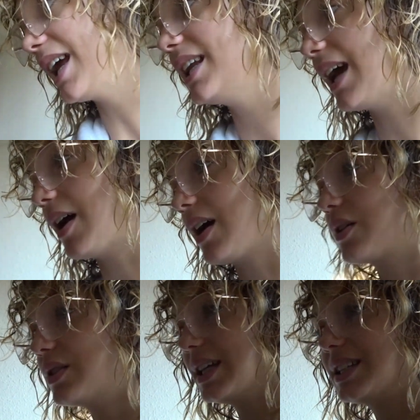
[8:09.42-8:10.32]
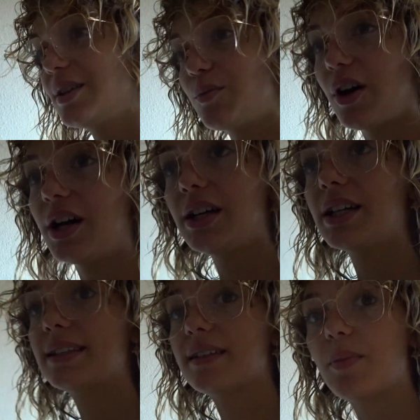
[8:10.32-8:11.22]
il est à côté de chez moi
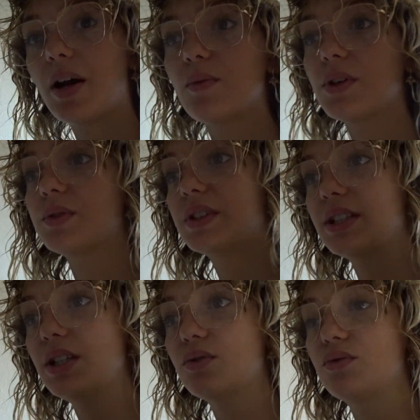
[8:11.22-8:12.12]
et c'est pas loin aussi